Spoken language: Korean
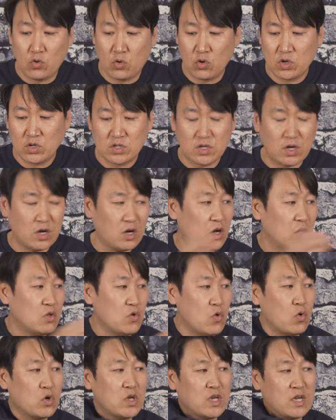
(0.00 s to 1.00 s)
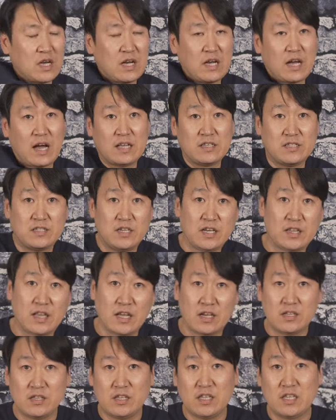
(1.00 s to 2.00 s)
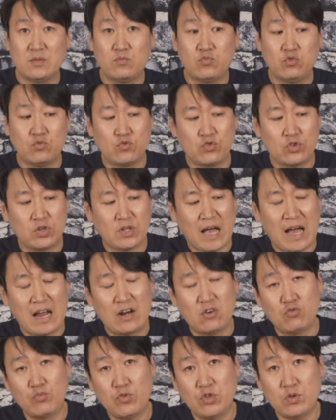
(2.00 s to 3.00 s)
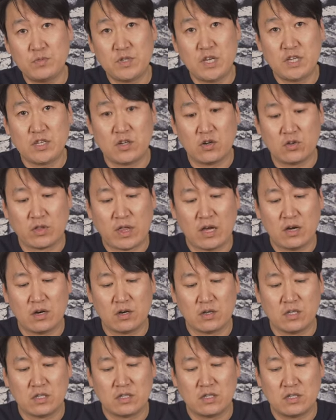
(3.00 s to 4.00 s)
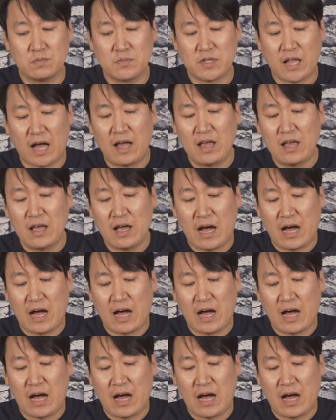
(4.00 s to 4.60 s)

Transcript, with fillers: 여기서 여기까지에 되는 이 부분은 알루미늄 재질로 되어 있습니다.